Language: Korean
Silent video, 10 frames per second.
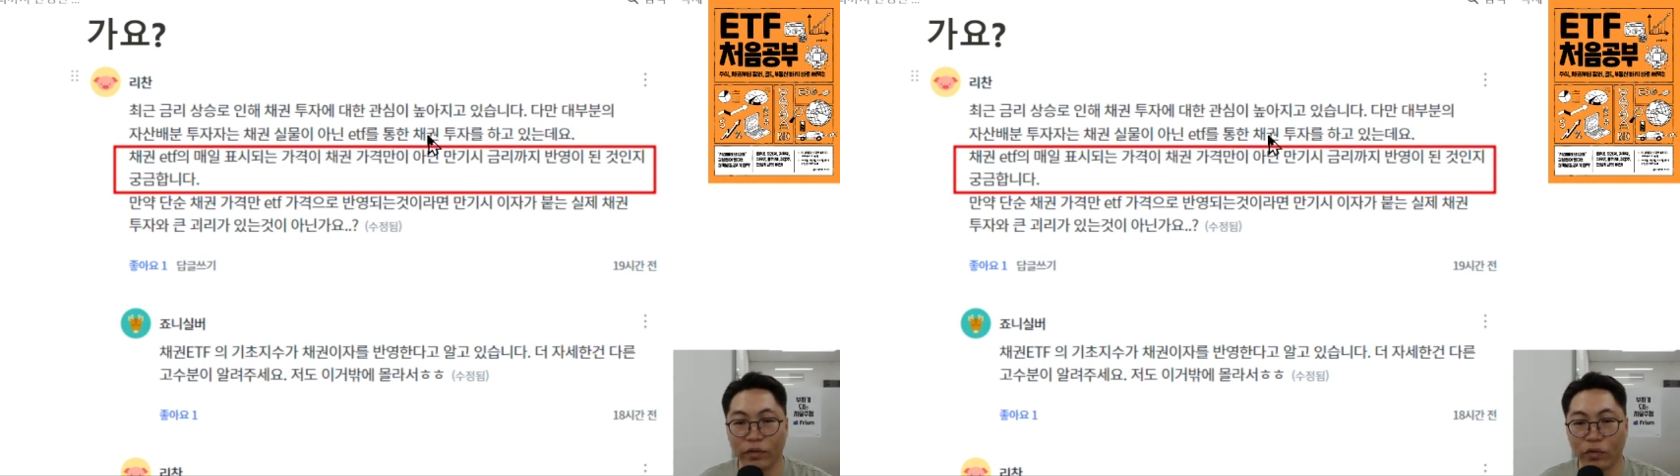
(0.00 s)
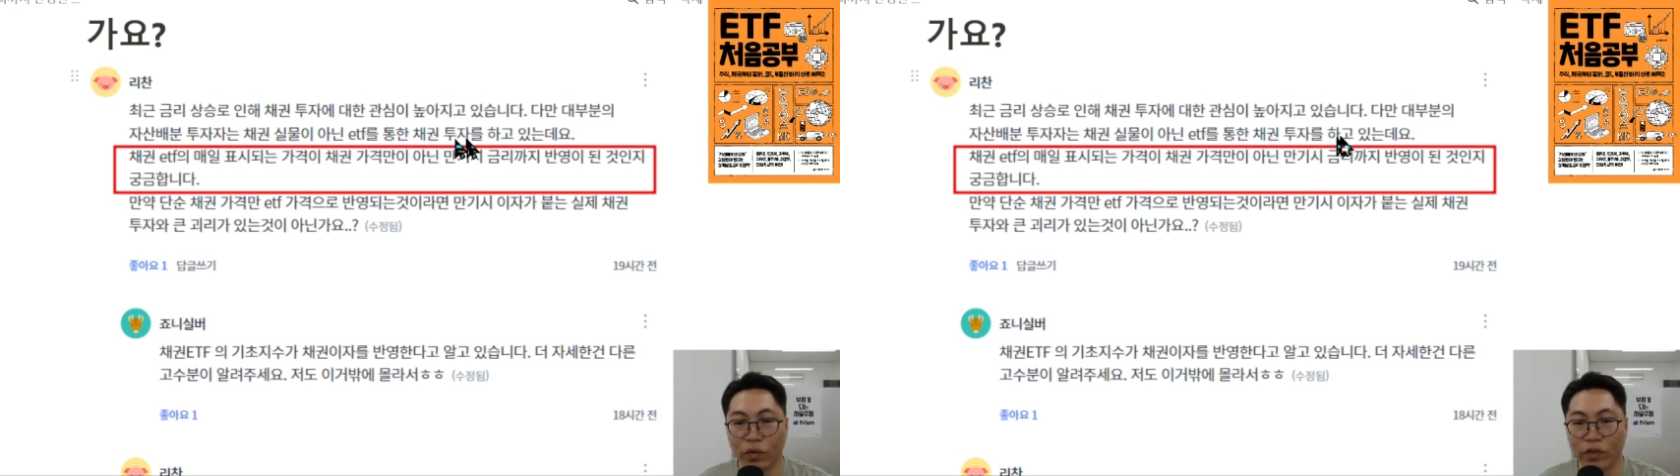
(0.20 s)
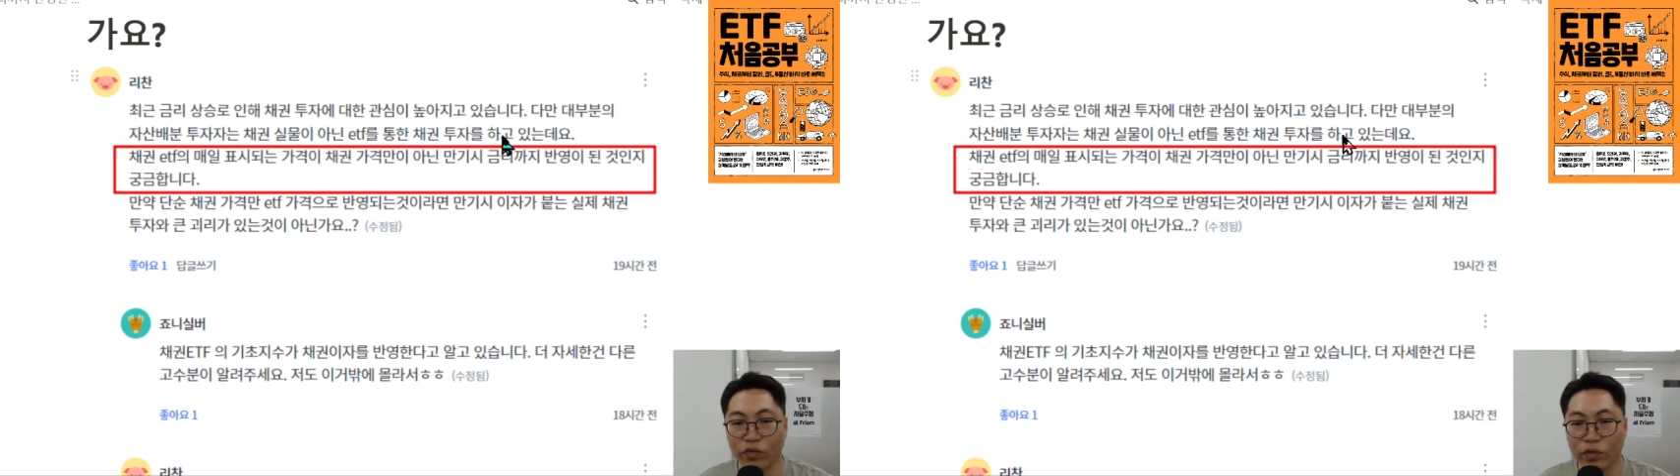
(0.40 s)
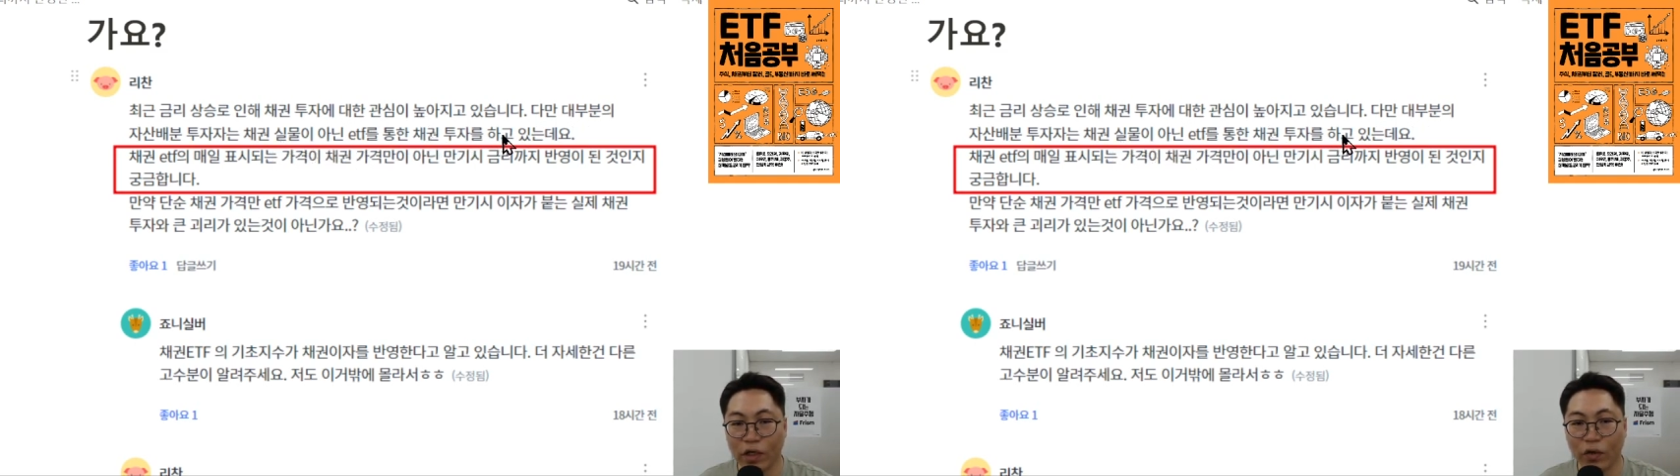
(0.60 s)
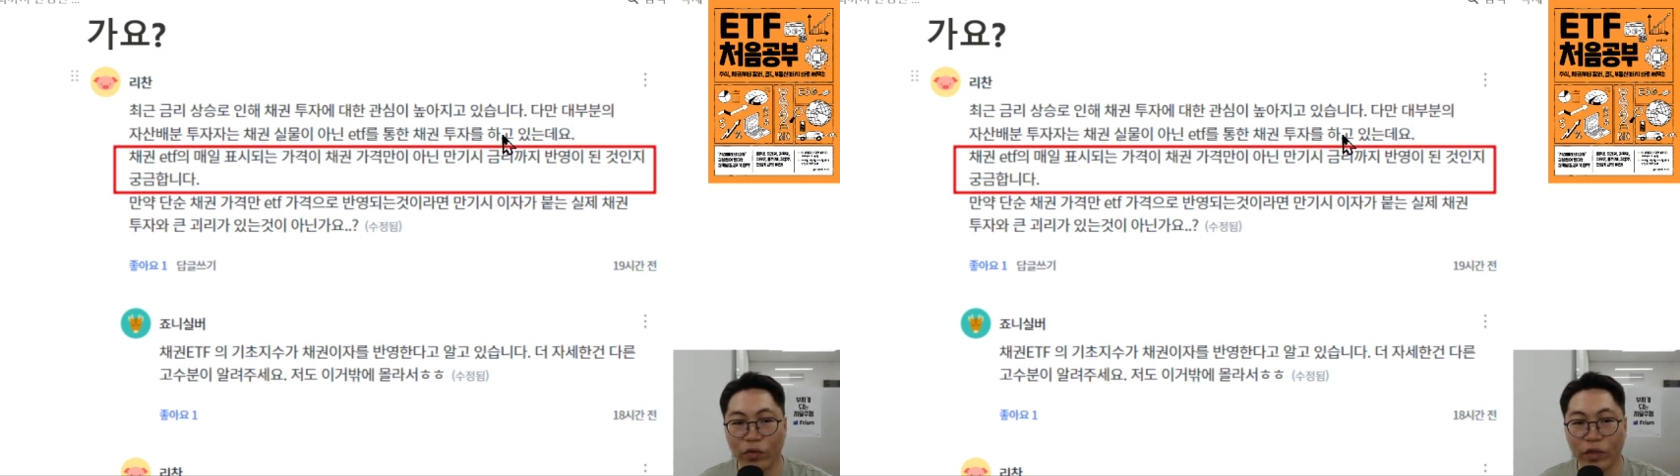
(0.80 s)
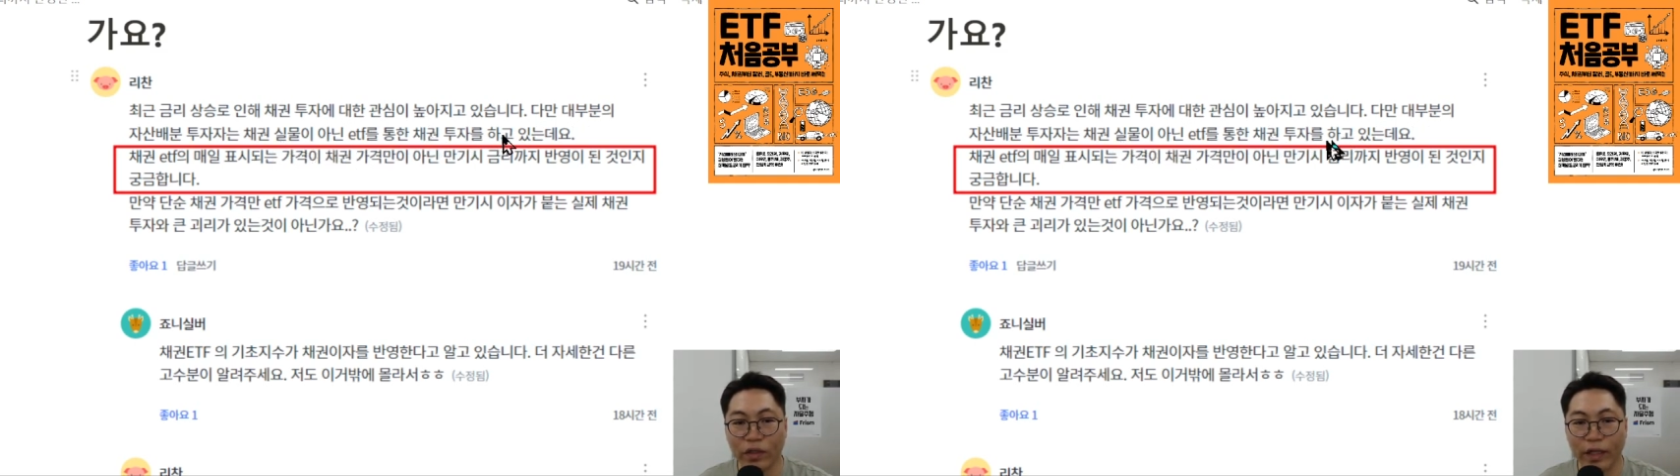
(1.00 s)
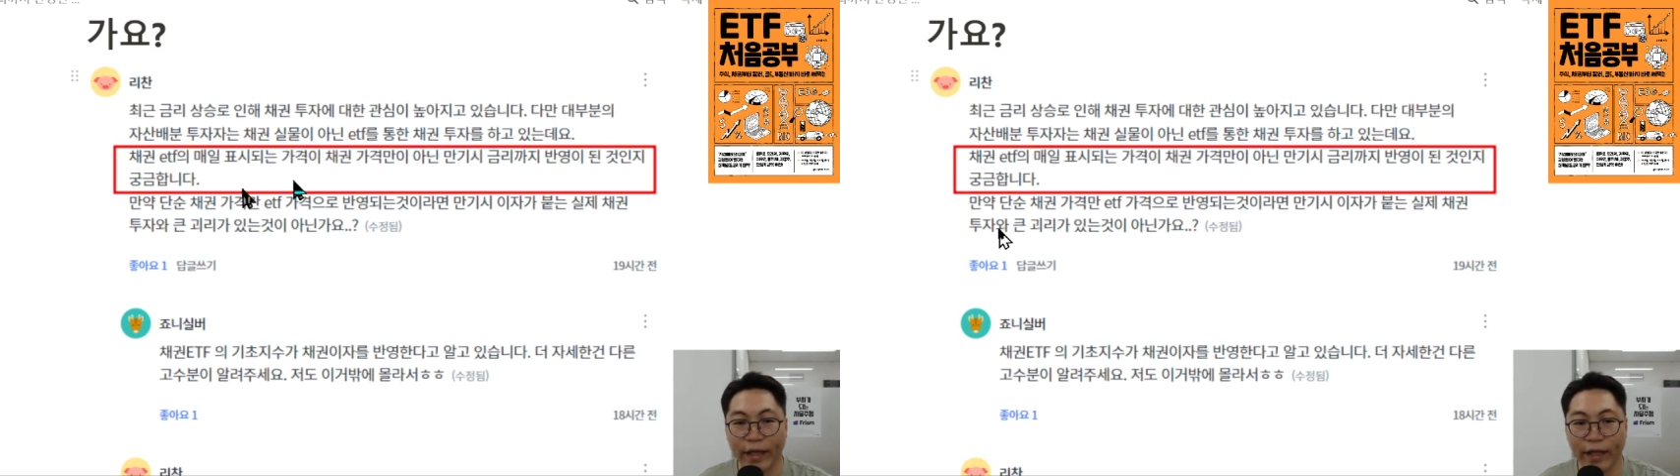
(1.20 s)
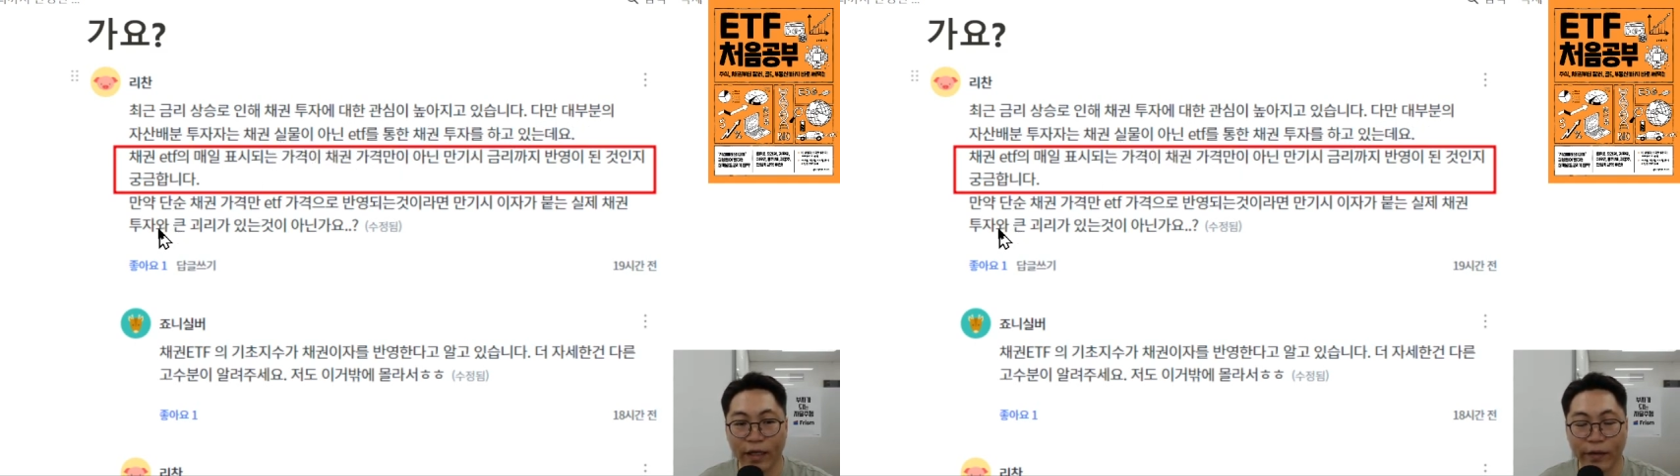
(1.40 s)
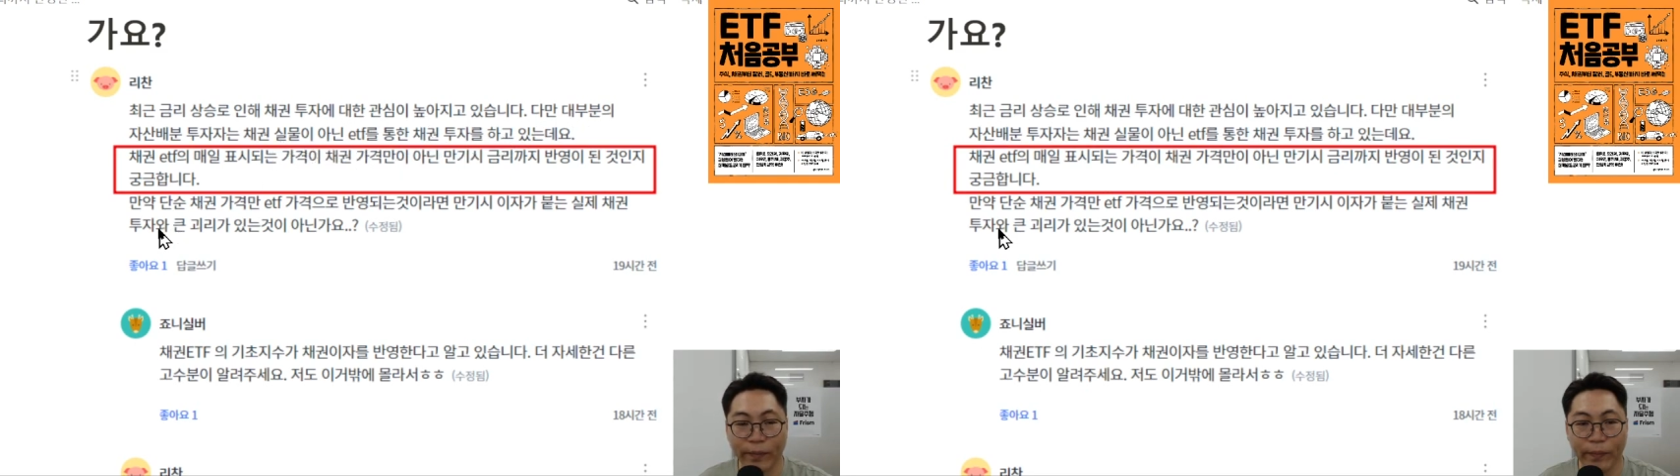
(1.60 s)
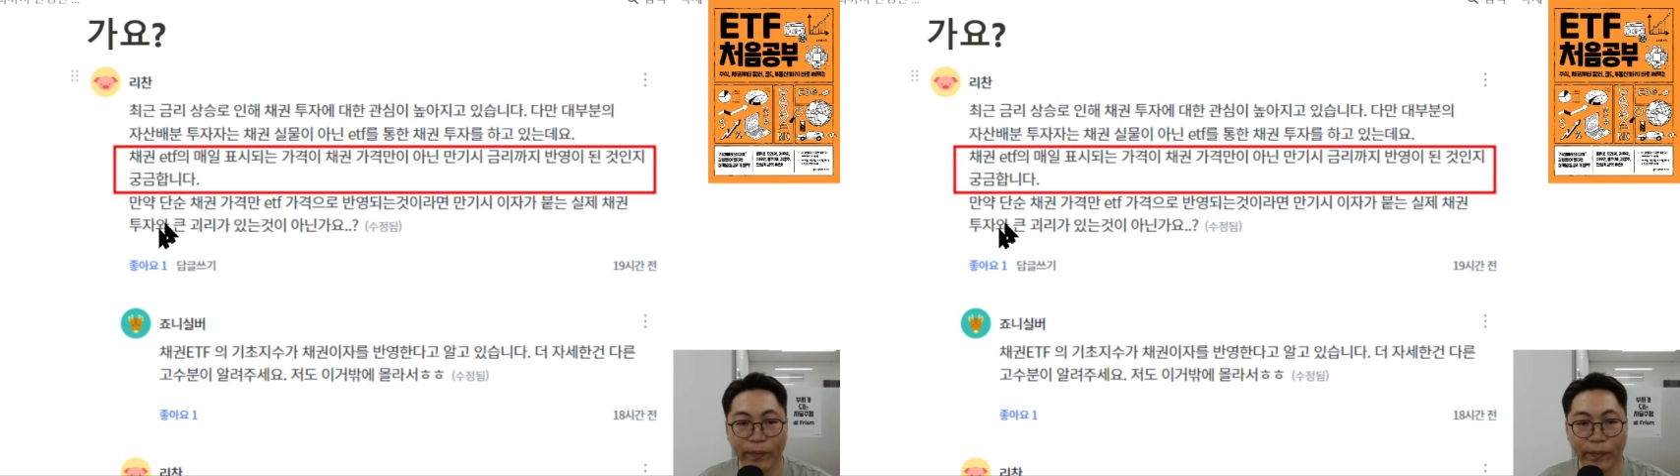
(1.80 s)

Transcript: 통한 투자를 하고 있는데,